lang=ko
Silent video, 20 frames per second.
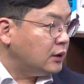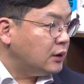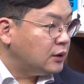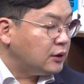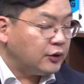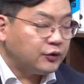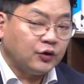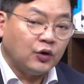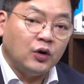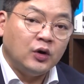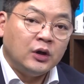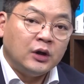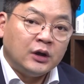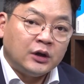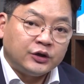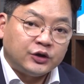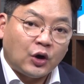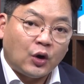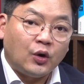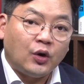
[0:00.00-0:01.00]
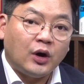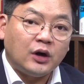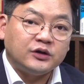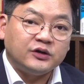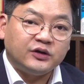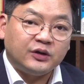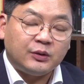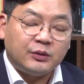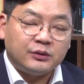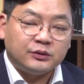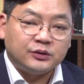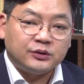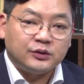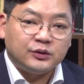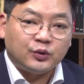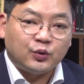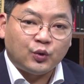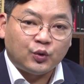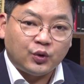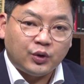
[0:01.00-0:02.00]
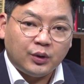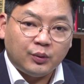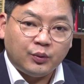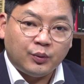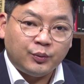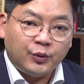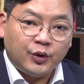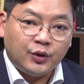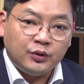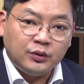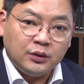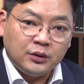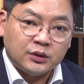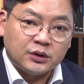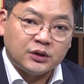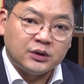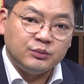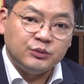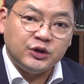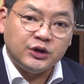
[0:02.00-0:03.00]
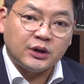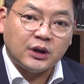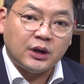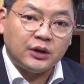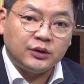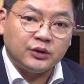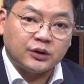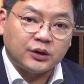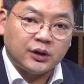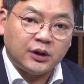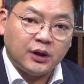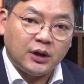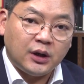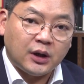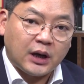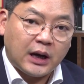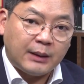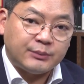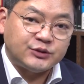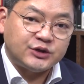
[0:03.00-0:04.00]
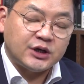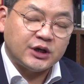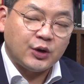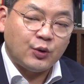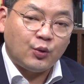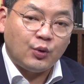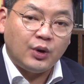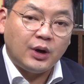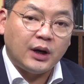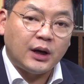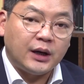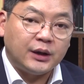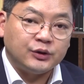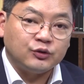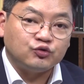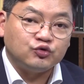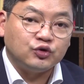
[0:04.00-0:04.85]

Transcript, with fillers: 그래서 여러 가지 상황들을 고려해 보면 금리가 이렇게 갑자기 올라가는